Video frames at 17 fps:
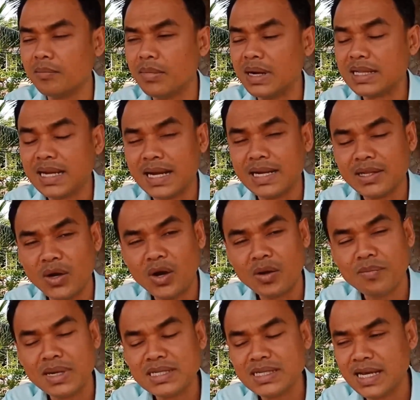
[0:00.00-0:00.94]
มาถ่ายทอ
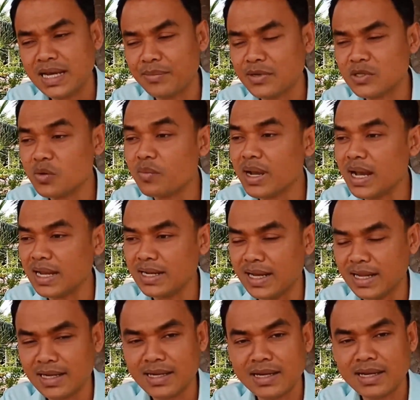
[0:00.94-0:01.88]
ดมาแชร์ประสบการณ์
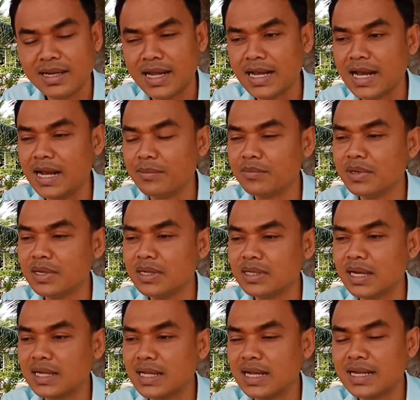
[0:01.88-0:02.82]
กันนะครับ
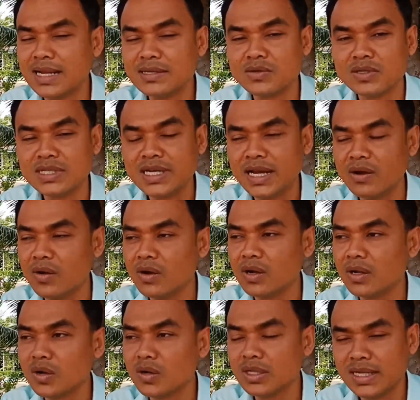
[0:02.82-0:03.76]
ถ้าท่านใดสนใจก็
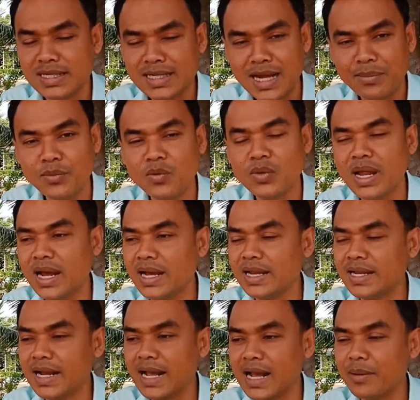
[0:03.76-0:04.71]
กติดตามดูได้
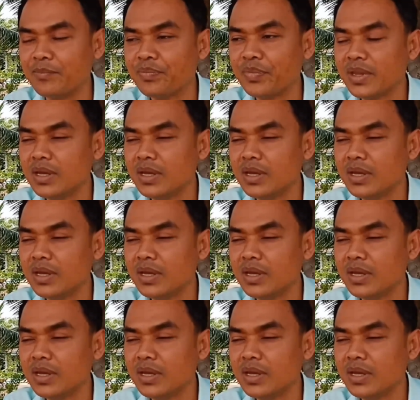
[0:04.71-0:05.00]
นะครับ